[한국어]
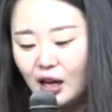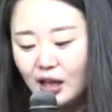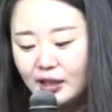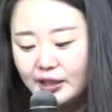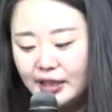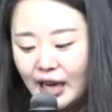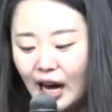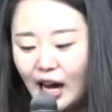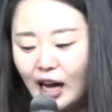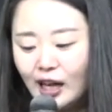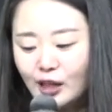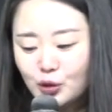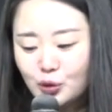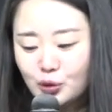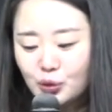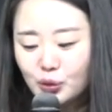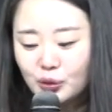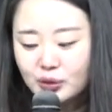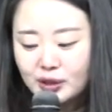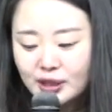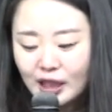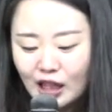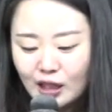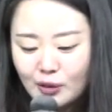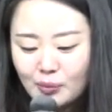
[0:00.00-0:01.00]
양으로
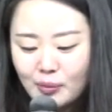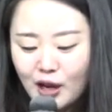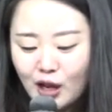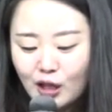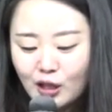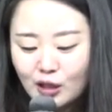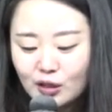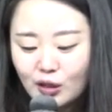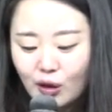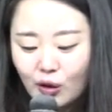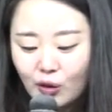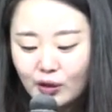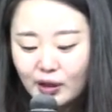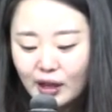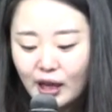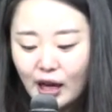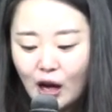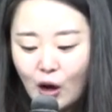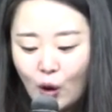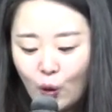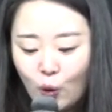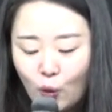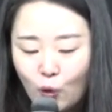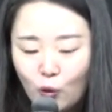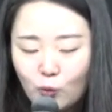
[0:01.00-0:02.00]
생명을 얻게
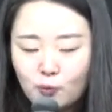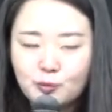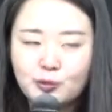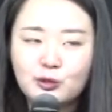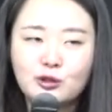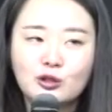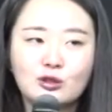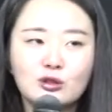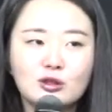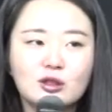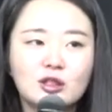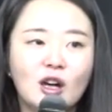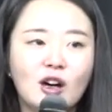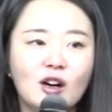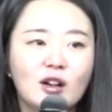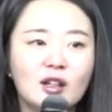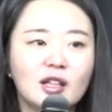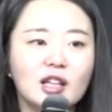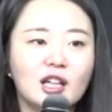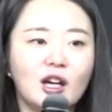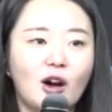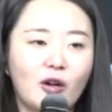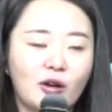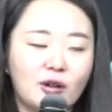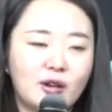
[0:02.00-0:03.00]
하고
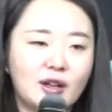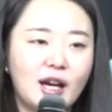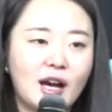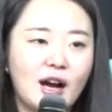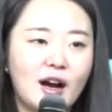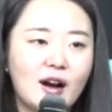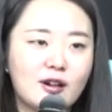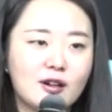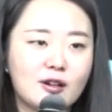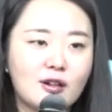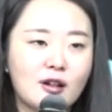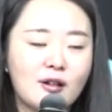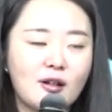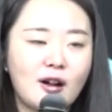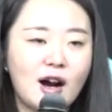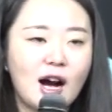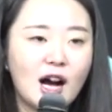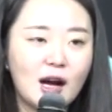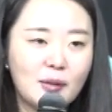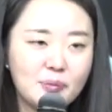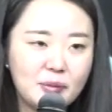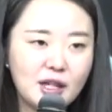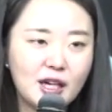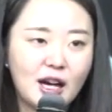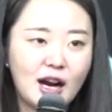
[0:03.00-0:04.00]
풍성히 얻게 하려
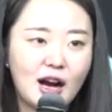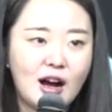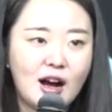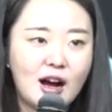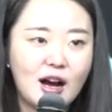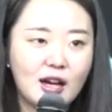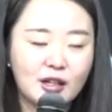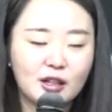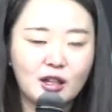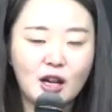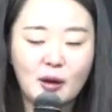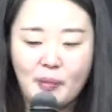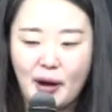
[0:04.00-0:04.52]
함이라 이렇게